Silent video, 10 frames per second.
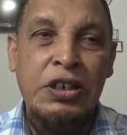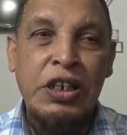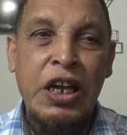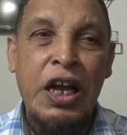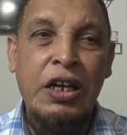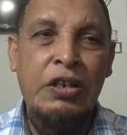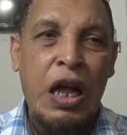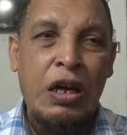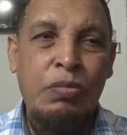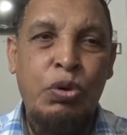যে এক
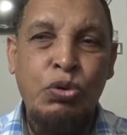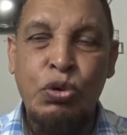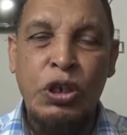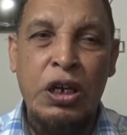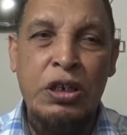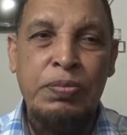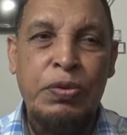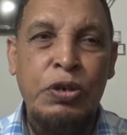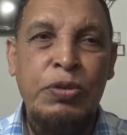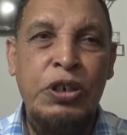এক ভুতুড়ে একটা
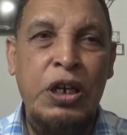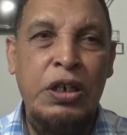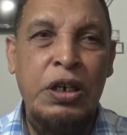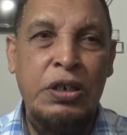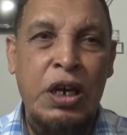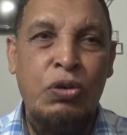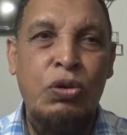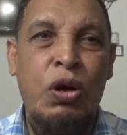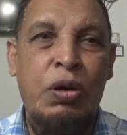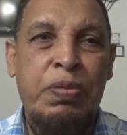পরিবেশে একটা
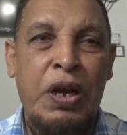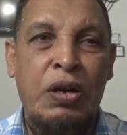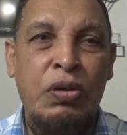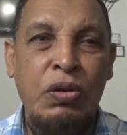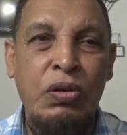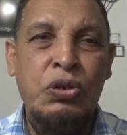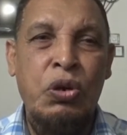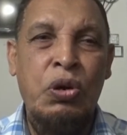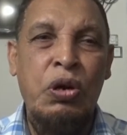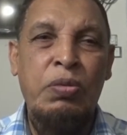ঠাকুর ঘর ফেলানো
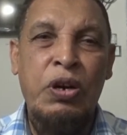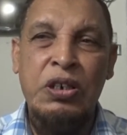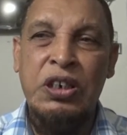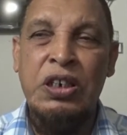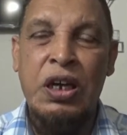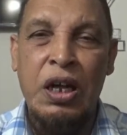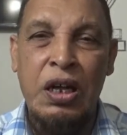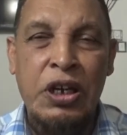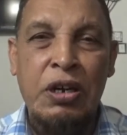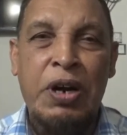জঙ্গলে ভরা সেটা
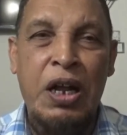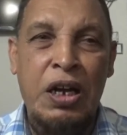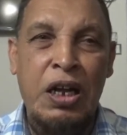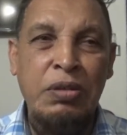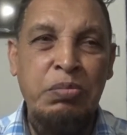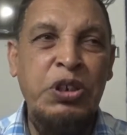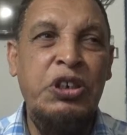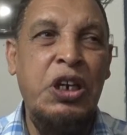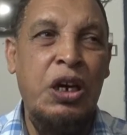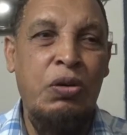সারে ভাড়া নেন
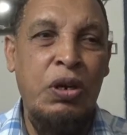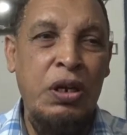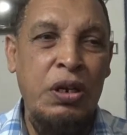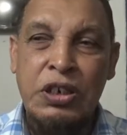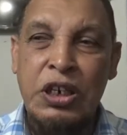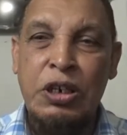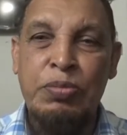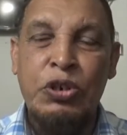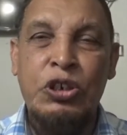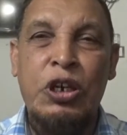বিশ টাকা করে সেটা
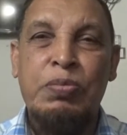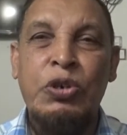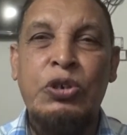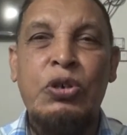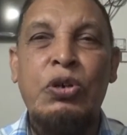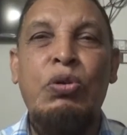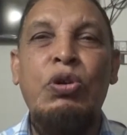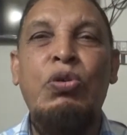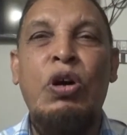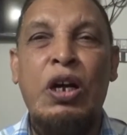পরিষ্কার পরিচ্ছন্ন
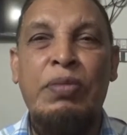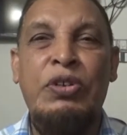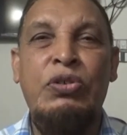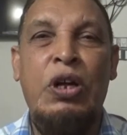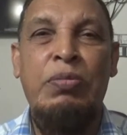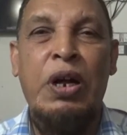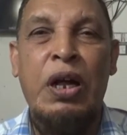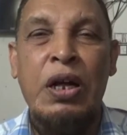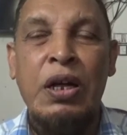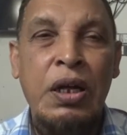করে ওখানে আপাতত আমরা
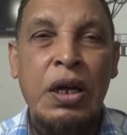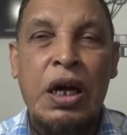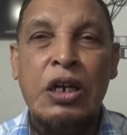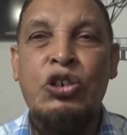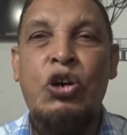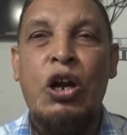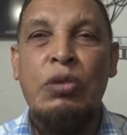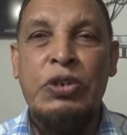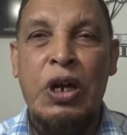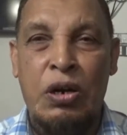
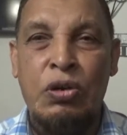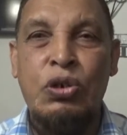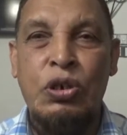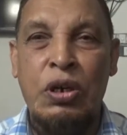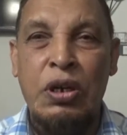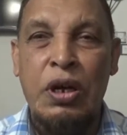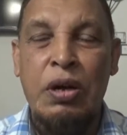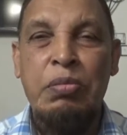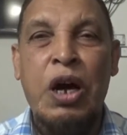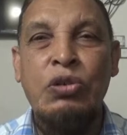কার্যকলাপ চালানোর জন্য
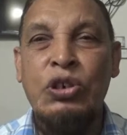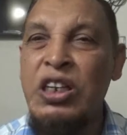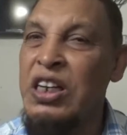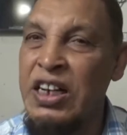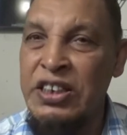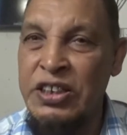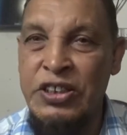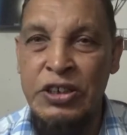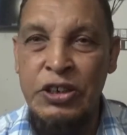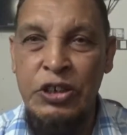মানুষ ডেলি
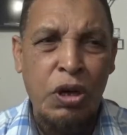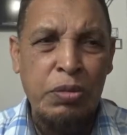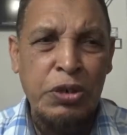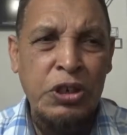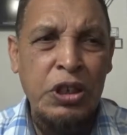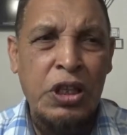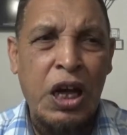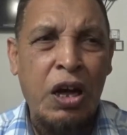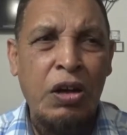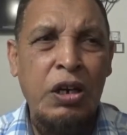আসতেছে ওখানে বেশি দিন
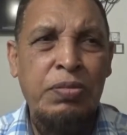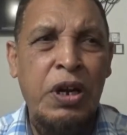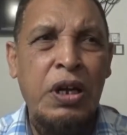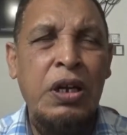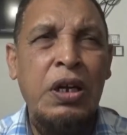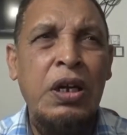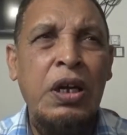থাকা হয়নি প্রায়